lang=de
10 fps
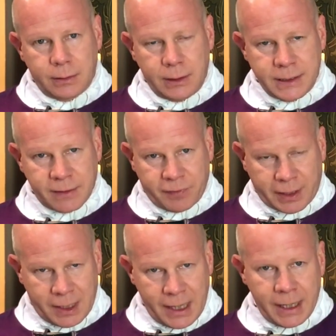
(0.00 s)
in dieser
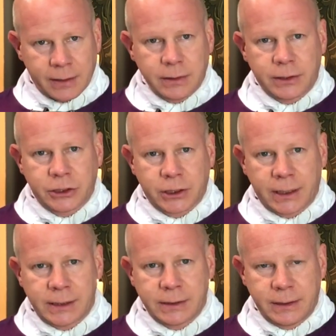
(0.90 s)
verklärten
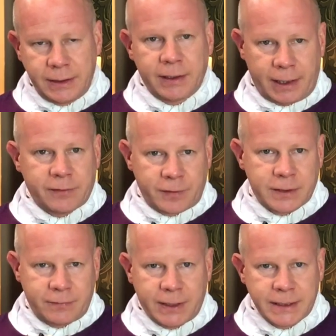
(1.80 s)
Gestalt, die ja
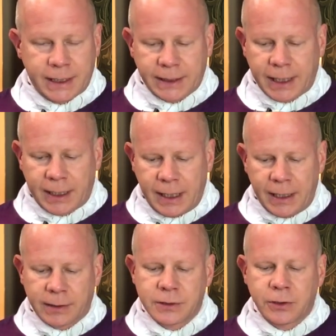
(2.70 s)
etwas, wie gesagt,
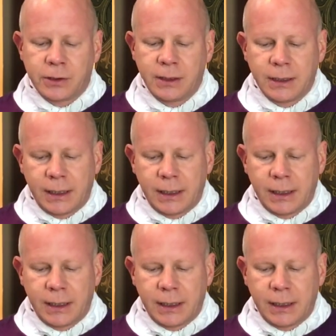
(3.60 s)
erklären soll,